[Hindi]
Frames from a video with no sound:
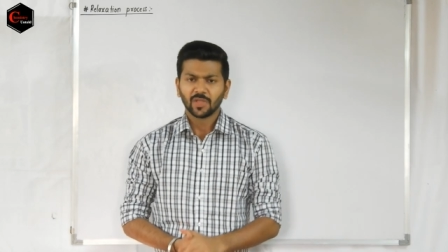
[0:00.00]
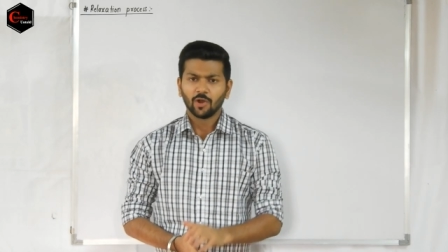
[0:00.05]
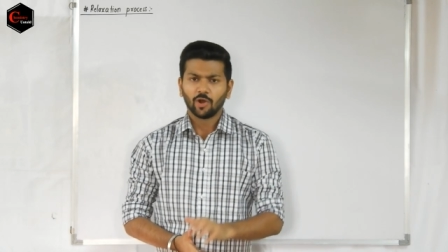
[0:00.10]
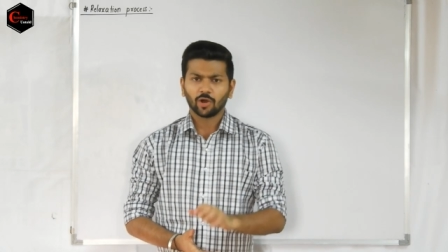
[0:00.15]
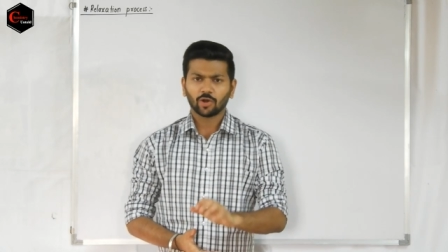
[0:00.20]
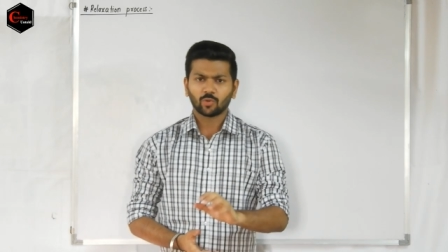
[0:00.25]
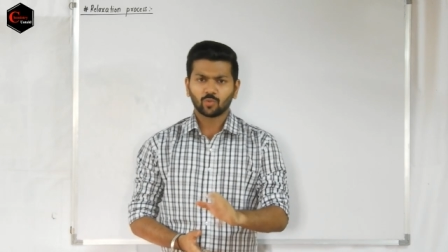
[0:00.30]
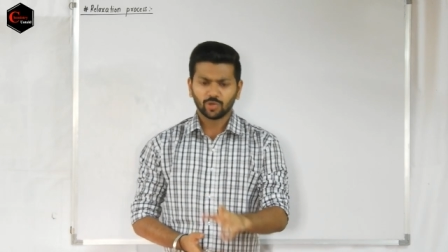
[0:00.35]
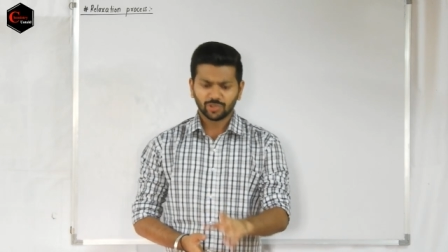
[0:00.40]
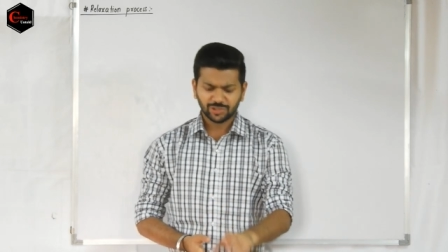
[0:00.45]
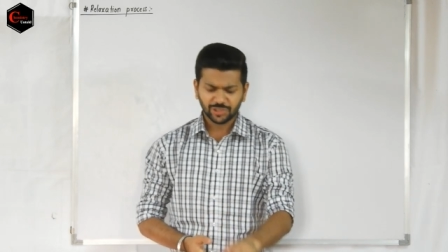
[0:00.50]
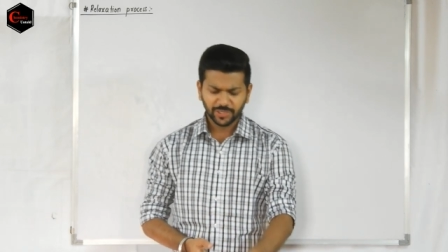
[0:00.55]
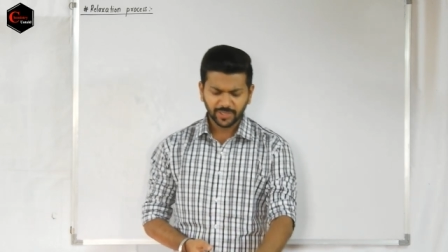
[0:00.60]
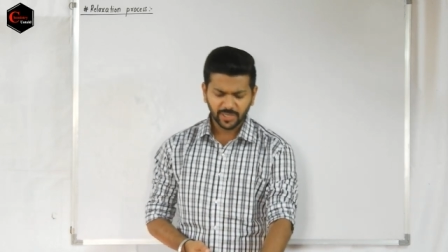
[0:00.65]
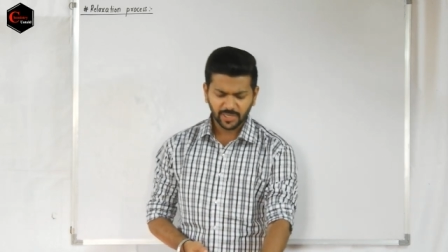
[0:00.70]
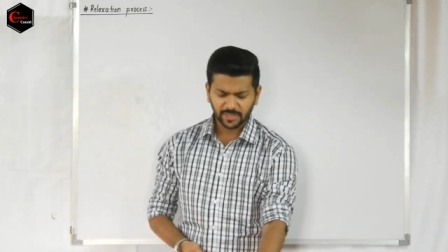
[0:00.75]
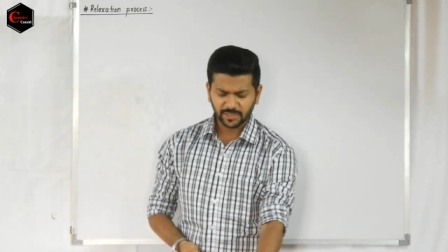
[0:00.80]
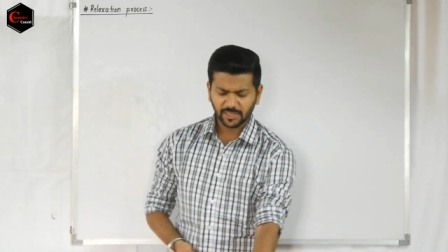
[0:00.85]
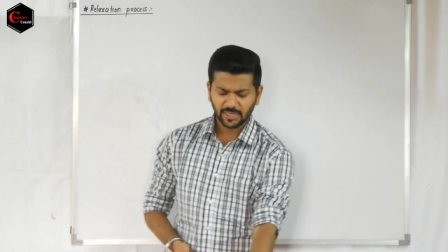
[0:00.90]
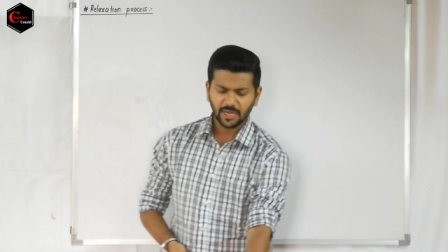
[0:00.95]
और क्वेश्चन
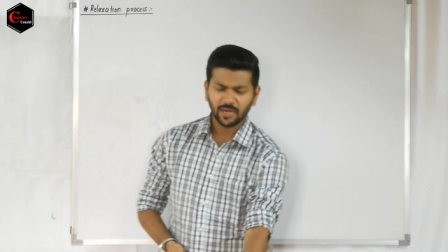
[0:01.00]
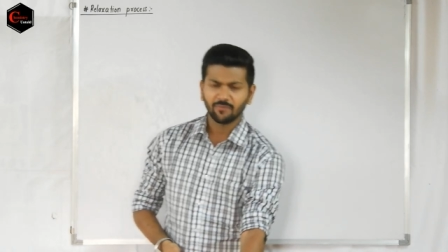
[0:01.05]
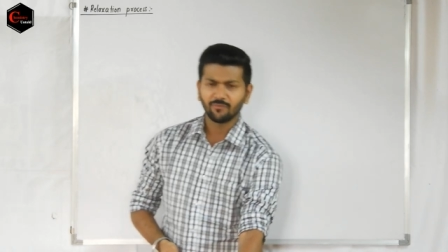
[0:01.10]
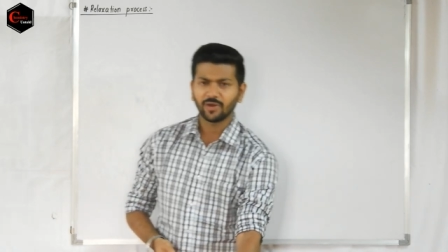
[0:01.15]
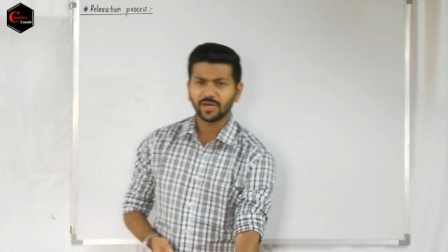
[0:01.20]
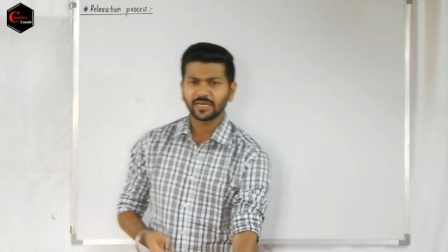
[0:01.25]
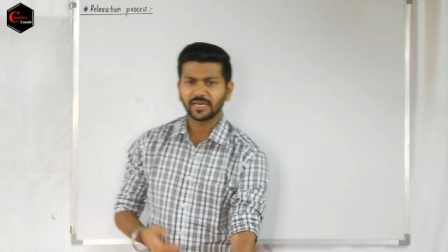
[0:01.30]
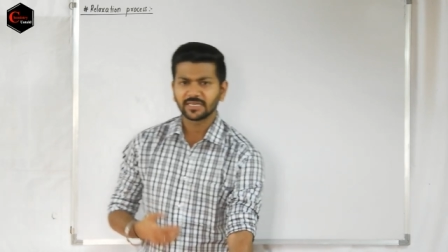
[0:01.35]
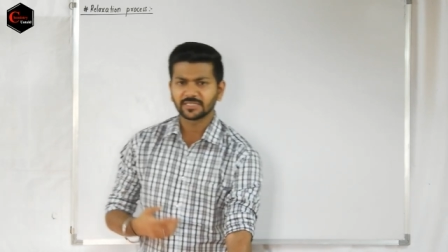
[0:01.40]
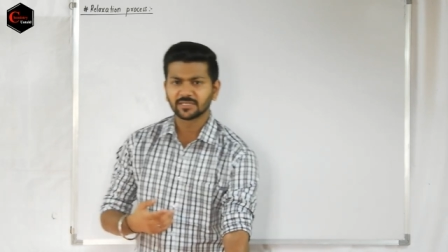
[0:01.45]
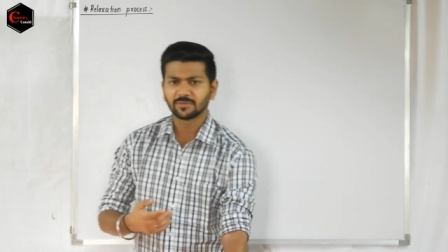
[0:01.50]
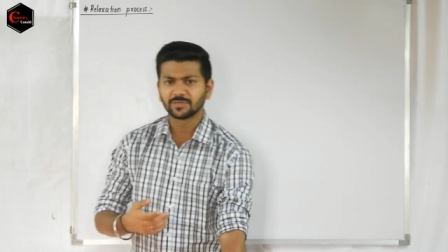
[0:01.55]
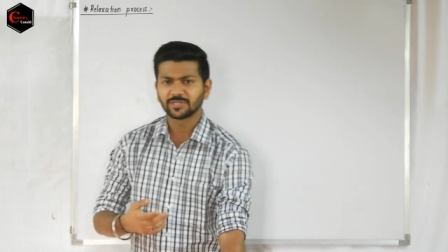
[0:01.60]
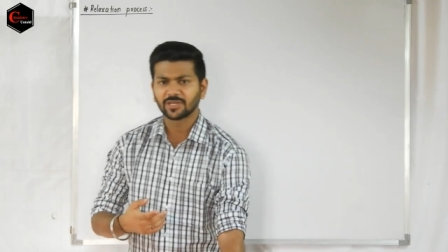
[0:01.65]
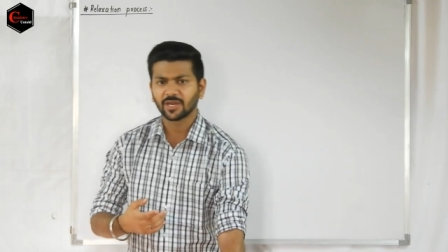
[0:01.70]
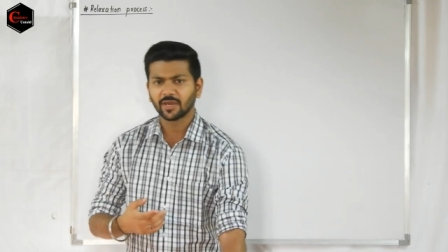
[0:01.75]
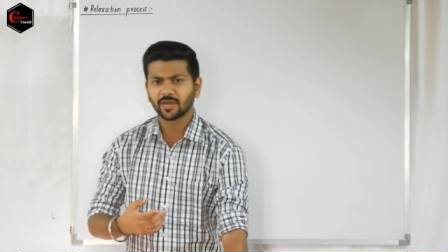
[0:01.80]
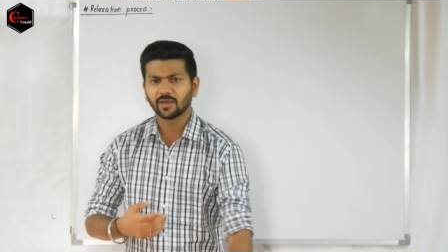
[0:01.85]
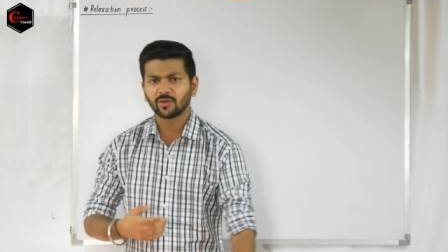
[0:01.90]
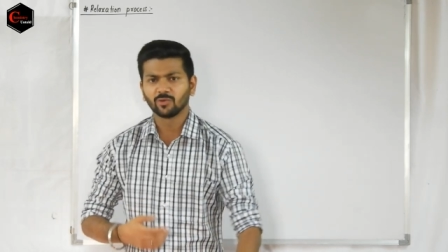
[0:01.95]
ये था हम वहाँ ये
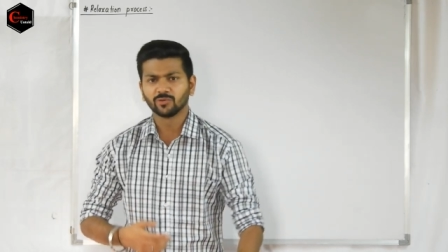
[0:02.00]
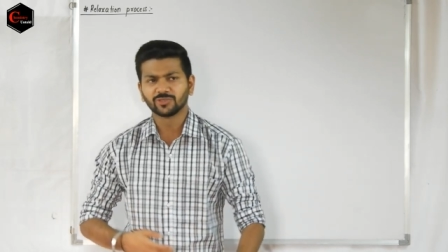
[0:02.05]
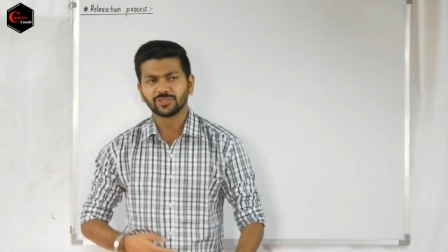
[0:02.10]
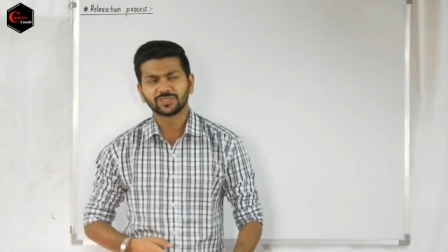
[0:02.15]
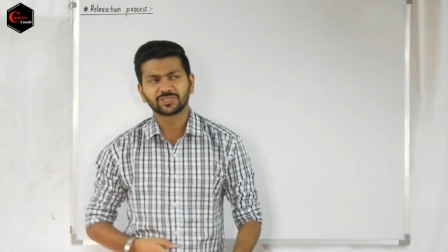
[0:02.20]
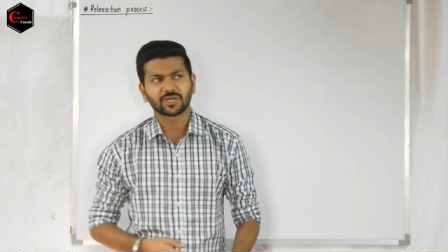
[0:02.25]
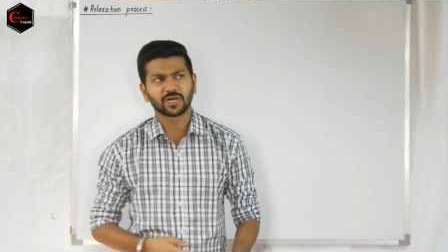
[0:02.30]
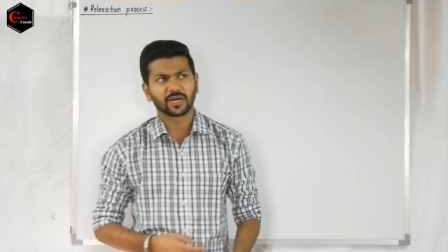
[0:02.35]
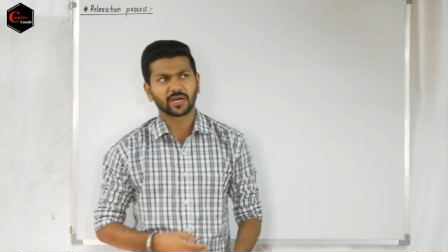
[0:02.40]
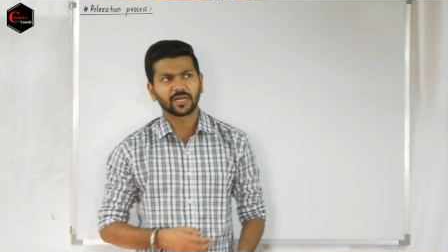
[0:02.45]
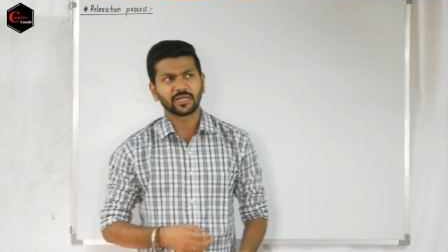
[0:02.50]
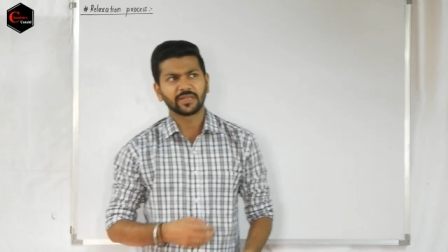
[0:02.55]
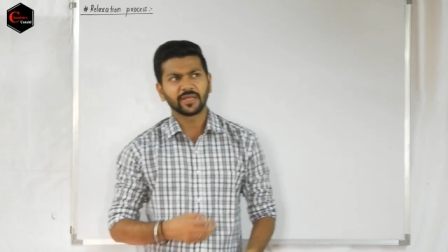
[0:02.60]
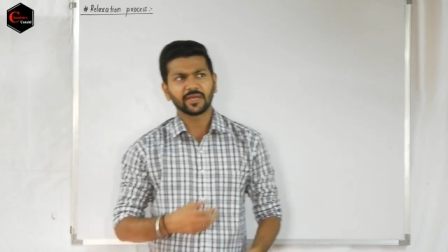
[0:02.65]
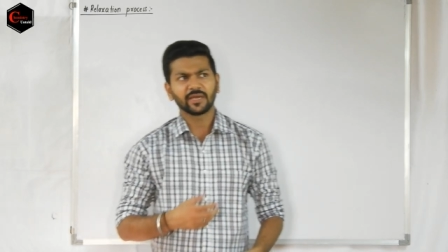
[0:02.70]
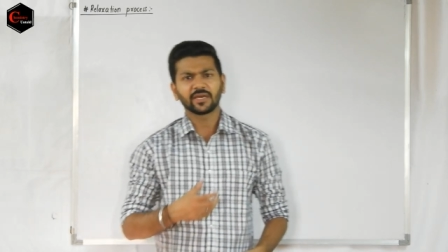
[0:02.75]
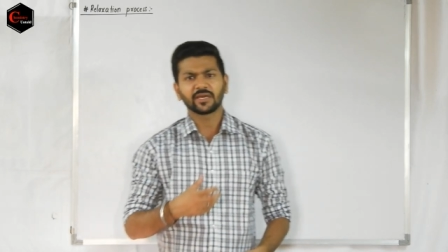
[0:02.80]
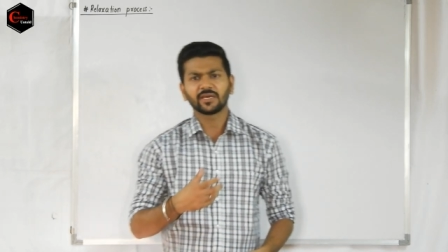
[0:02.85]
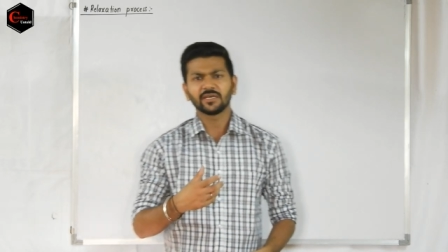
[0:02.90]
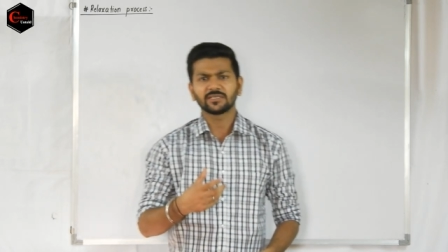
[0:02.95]
समझने की कोशिश कर रहे थे
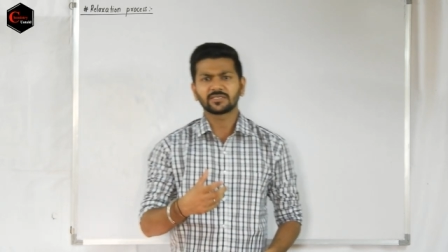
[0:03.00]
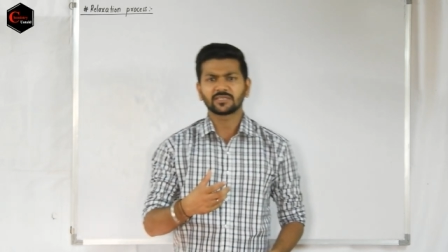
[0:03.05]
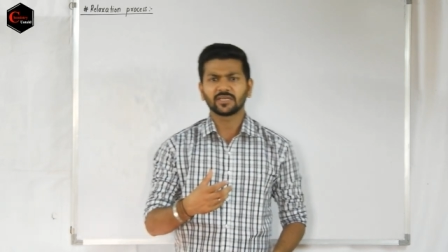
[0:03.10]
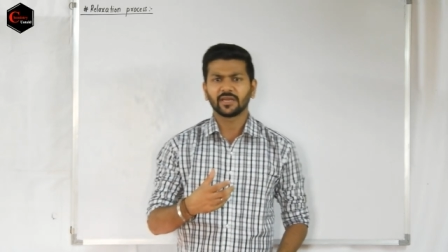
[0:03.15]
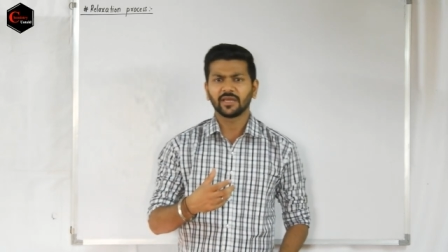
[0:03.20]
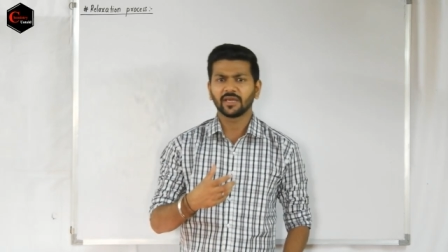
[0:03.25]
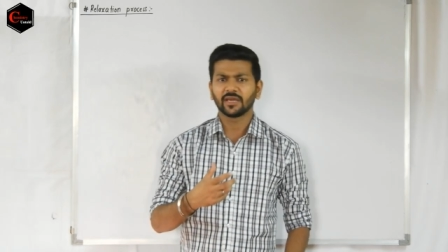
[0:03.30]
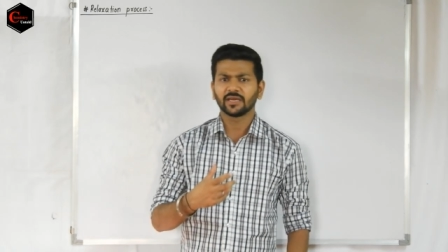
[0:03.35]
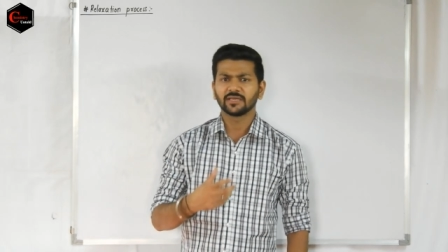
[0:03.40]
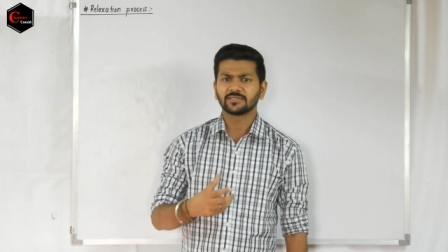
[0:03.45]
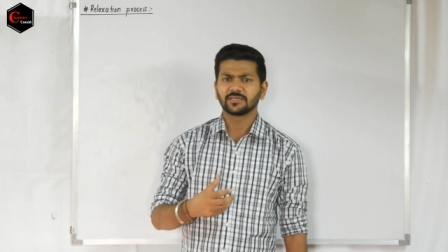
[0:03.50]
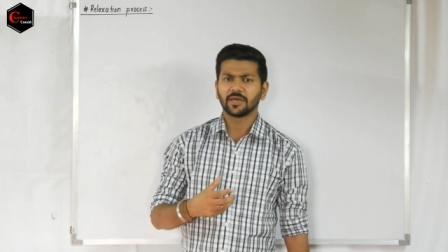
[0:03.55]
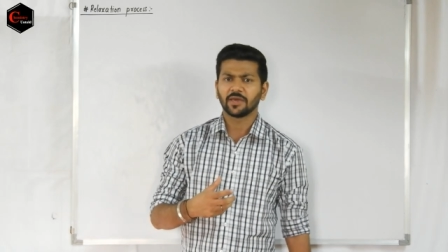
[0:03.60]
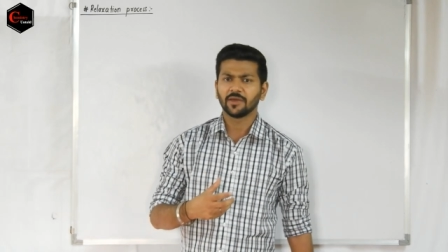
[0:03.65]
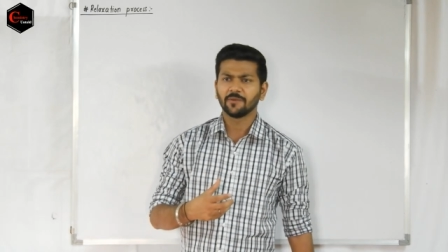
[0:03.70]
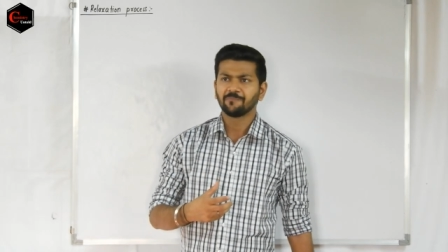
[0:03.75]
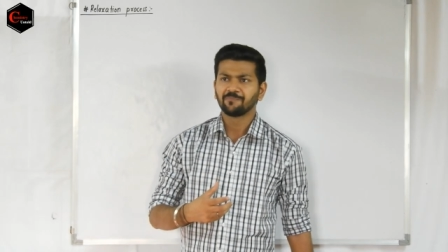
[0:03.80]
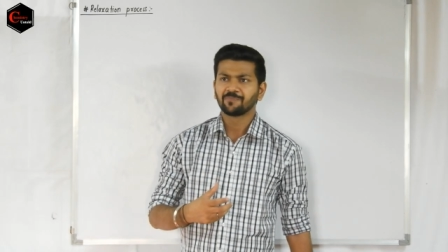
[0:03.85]
कि किस तरीके से